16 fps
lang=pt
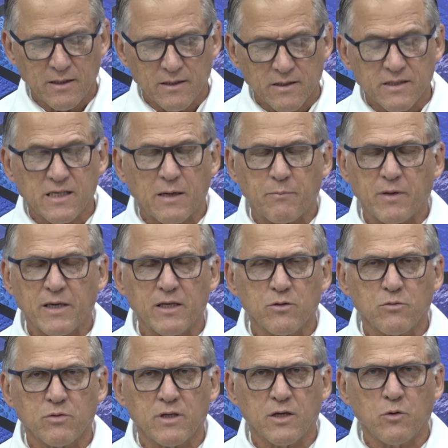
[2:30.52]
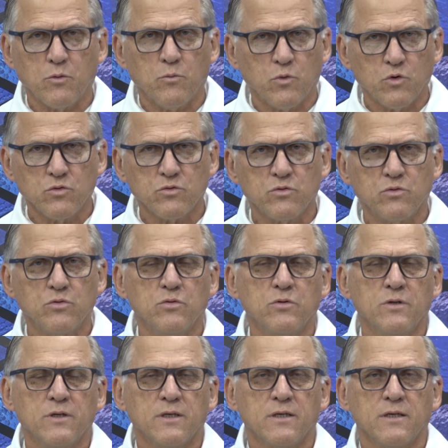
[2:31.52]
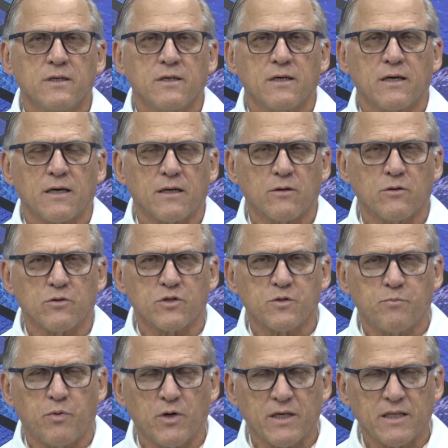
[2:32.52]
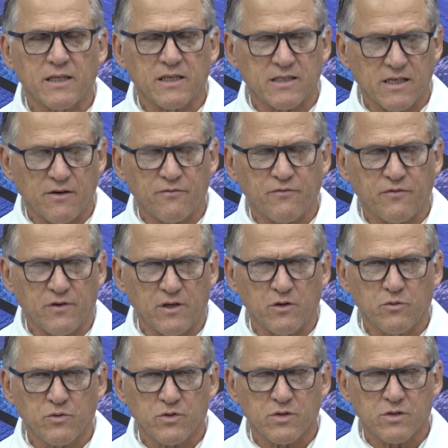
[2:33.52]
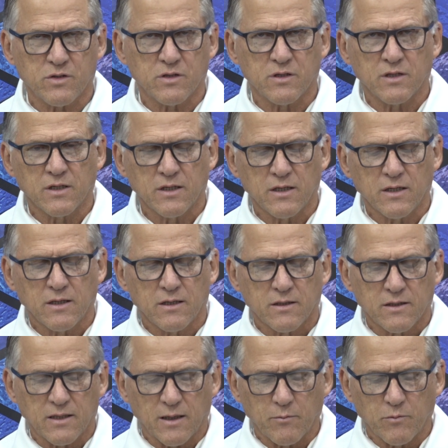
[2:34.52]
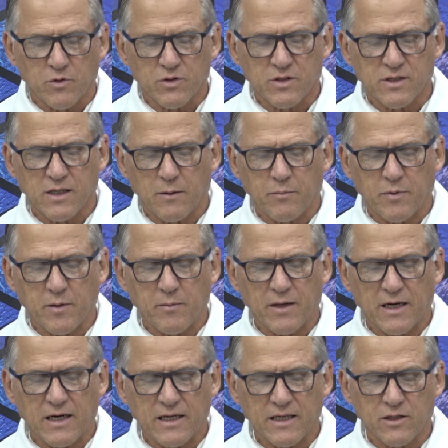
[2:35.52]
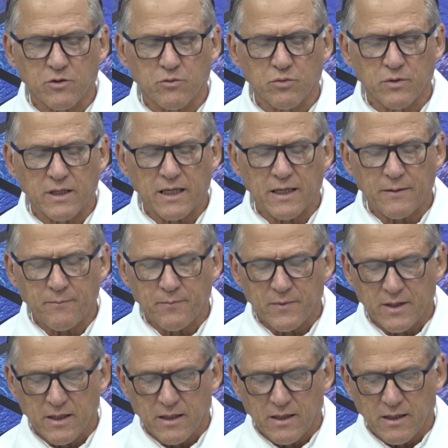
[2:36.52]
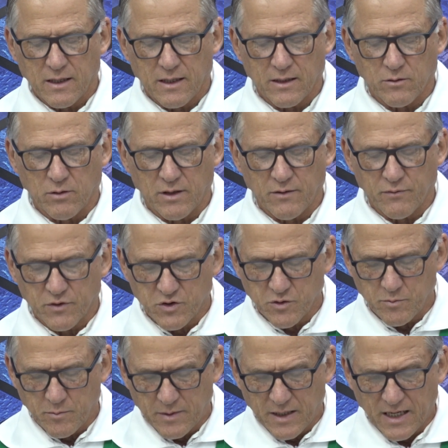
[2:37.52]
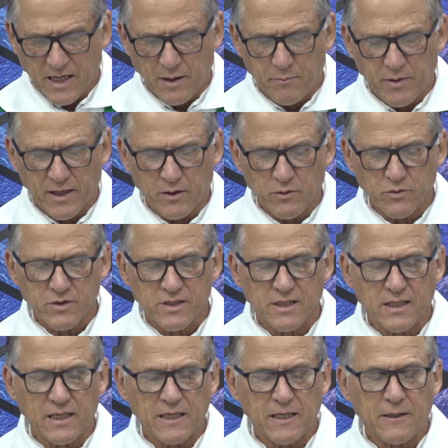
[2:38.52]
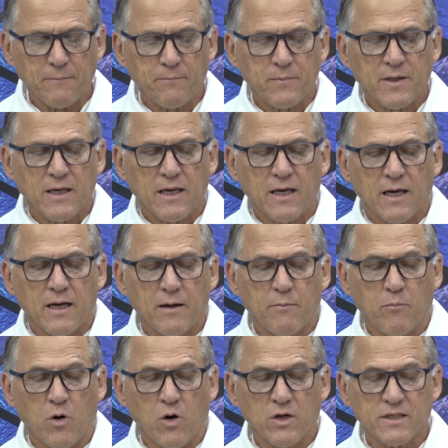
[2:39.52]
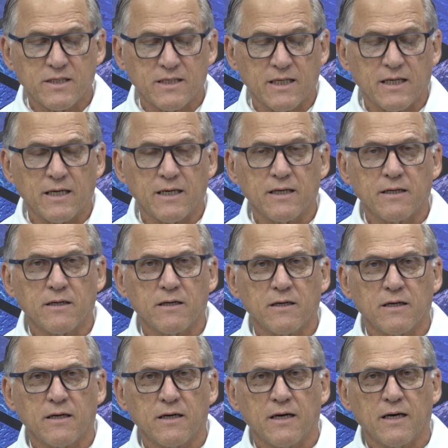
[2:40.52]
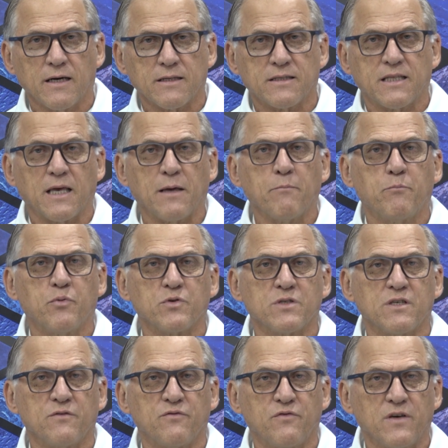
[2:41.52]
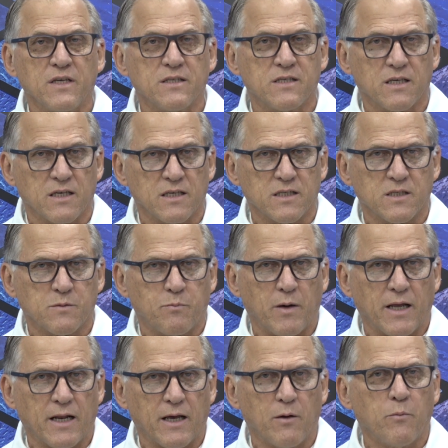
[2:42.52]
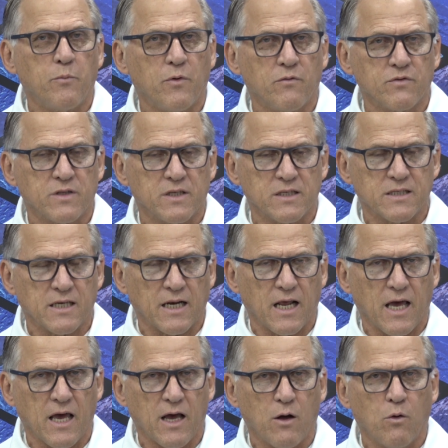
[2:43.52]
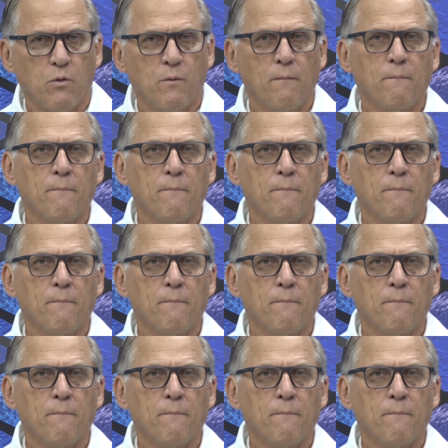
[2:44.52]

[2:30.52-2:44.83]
sabendo que o mundo eh, nos põe desafios. Temos a primeira leitura eh, do livro dos Macabeus que eh, mostra ah, tempos difíceis para o povo de Israel